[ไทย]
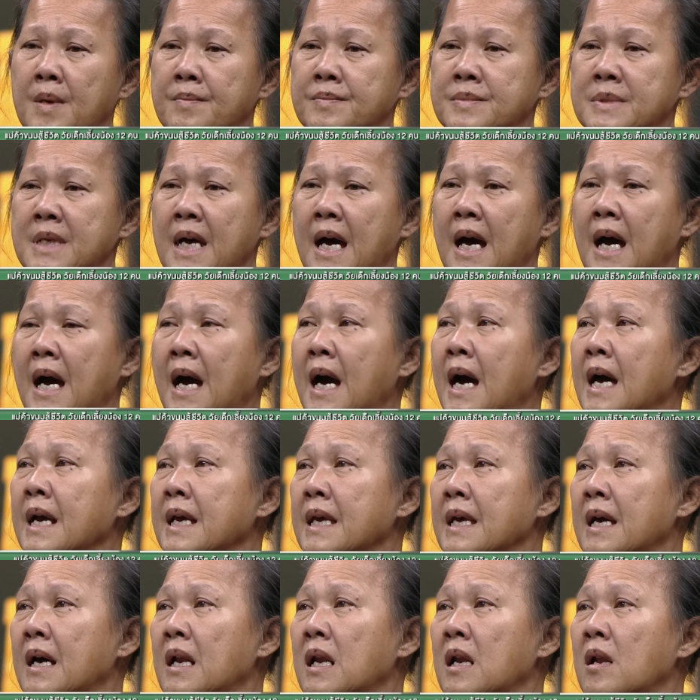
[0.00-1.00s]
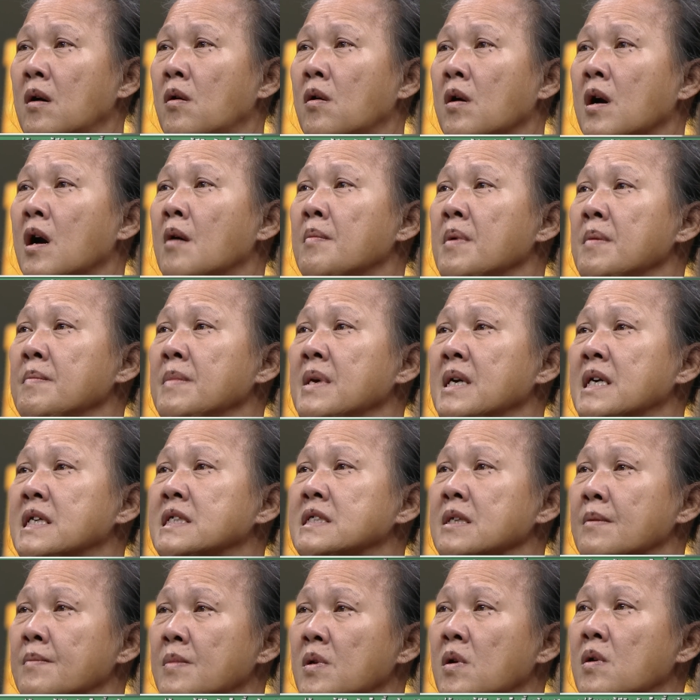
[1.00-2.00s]
งแบบช้าอย่างเงี้ยเราก็ไม่มีเงิ
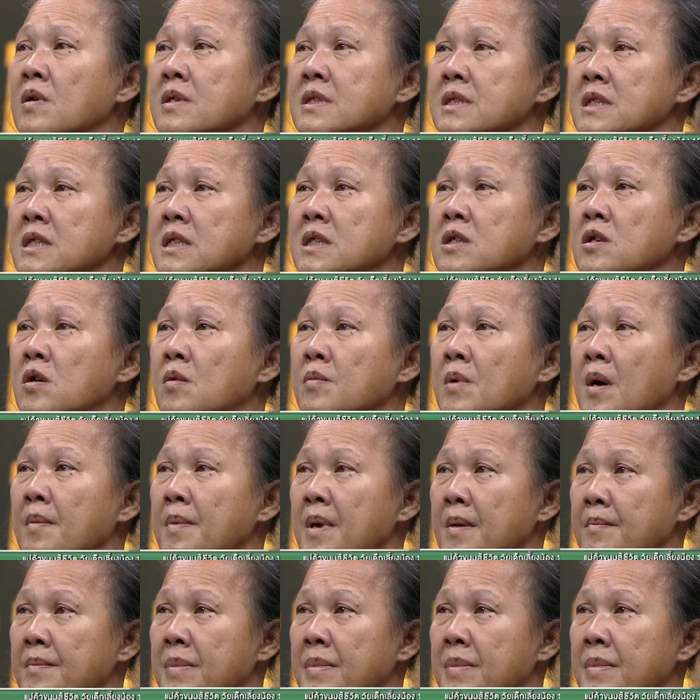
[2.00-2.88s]
นสำรองซื้อนมกั